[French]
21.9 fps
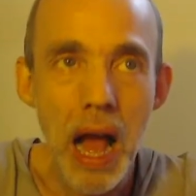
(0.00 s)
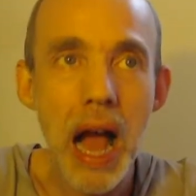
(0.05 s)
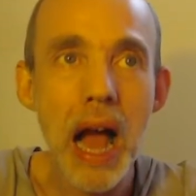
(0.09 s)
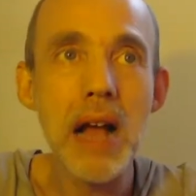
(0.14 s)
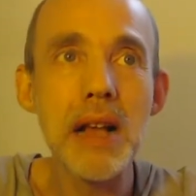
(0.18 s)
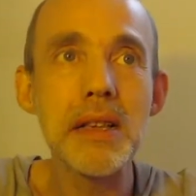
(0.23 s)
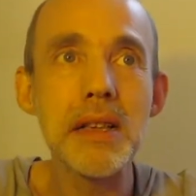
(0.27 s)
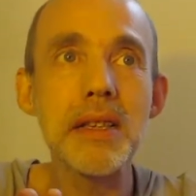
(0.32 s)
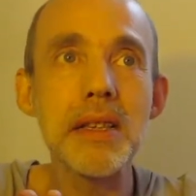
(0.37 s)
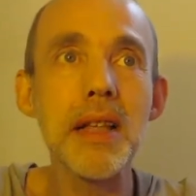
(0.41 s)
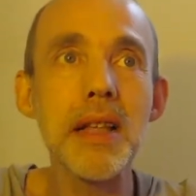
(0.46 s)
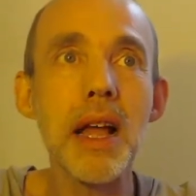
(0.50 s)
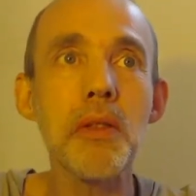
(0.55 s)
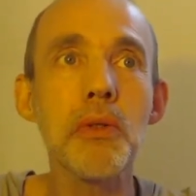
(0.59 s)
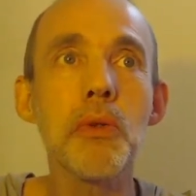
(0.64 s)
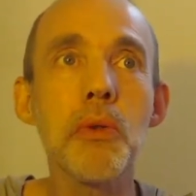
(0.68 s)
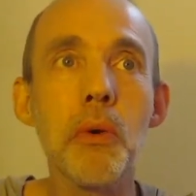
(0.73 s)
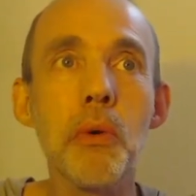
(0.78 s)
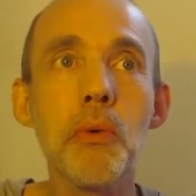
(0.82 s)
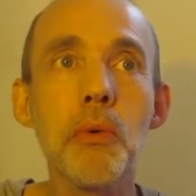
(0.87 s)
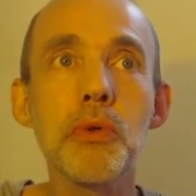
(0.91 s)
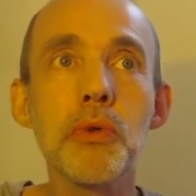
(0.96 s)
à un stade
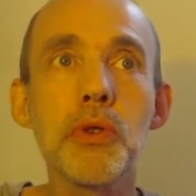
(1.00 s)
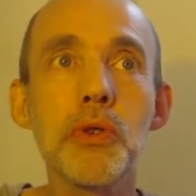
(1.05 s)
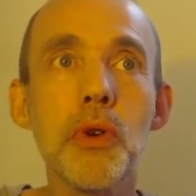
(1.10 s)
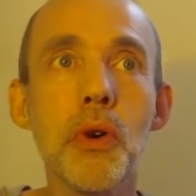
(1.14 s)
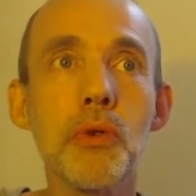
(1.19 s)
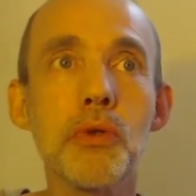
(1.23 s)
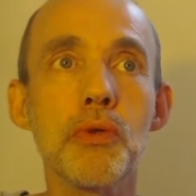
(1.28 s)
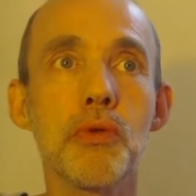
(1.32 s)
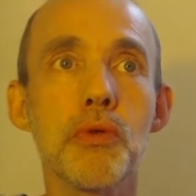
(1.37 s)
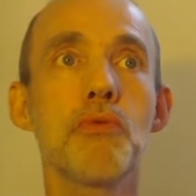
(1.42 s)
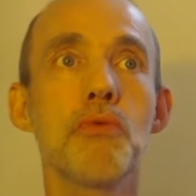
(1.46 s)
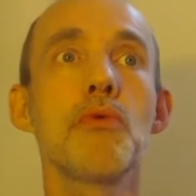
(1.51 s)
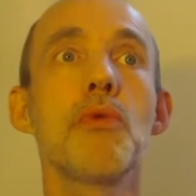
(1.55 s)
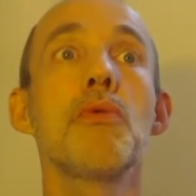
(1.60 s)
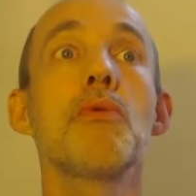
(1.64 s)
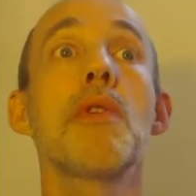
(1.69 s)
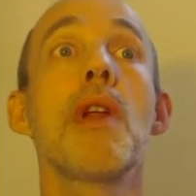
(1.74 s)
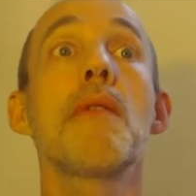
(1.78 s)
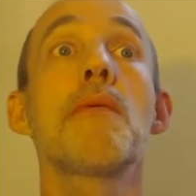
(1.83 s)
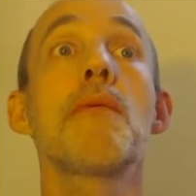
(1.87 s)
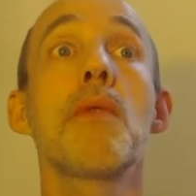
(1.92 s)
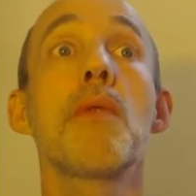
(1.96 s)
de conscience où nous
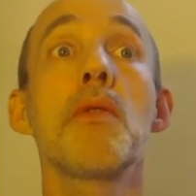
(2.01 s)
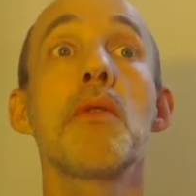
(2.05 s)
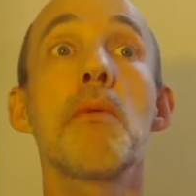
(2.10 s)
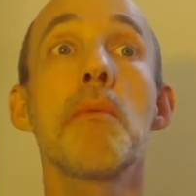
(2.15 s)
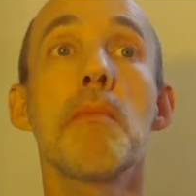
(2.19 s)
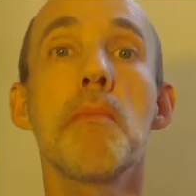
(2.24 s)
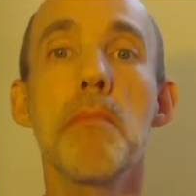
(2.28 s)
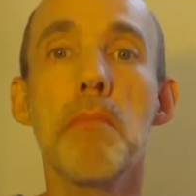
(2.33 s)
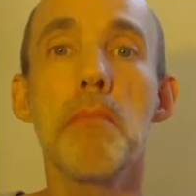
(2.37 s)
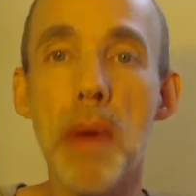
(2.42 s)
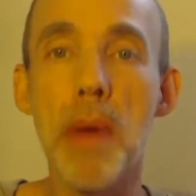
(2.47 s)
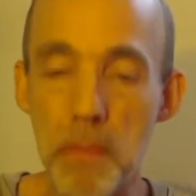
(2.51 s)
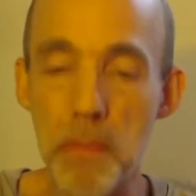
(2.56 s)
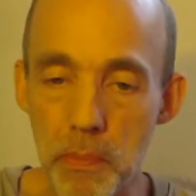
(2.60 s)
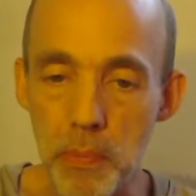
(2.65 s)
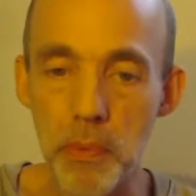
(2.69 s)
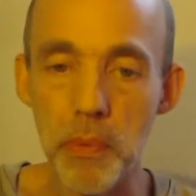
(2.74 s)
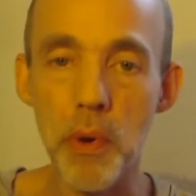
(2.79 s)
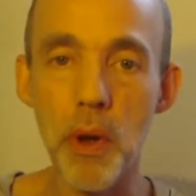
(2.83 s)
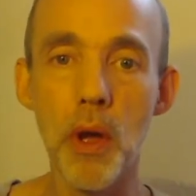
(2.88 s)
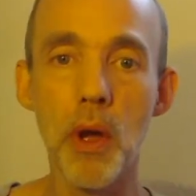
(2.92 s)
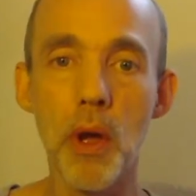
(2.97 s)
ne la voyons même
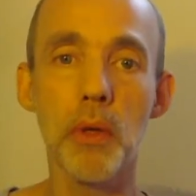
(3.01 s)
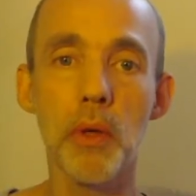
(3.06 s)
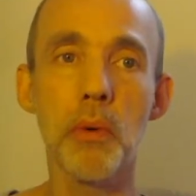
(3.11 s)
plus.